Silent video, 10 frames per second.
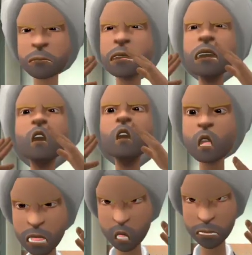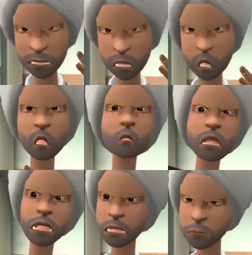স্যার অনেকে তো আছে যেমন
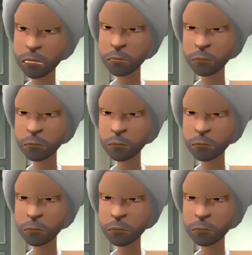মহাত্মা গান্ধী